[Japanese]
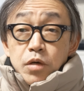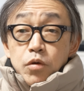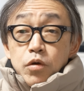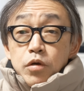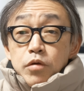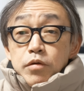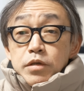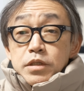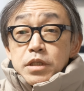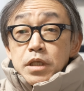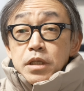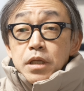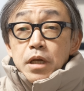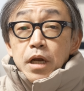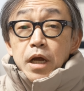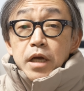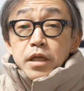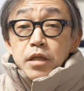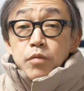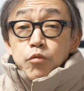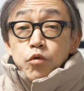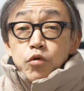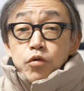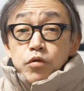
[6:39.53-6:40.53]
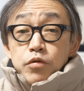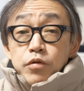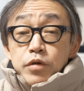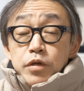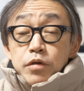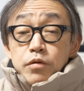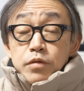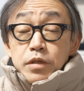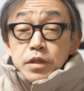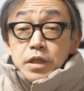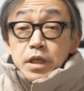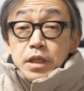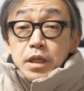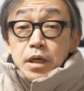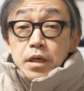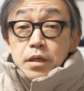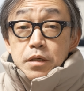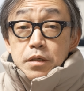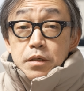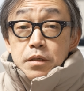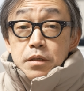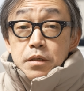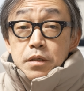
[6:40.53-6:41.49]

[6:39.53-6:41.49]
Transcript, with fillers: あこれは捨てて来年もこの色出たら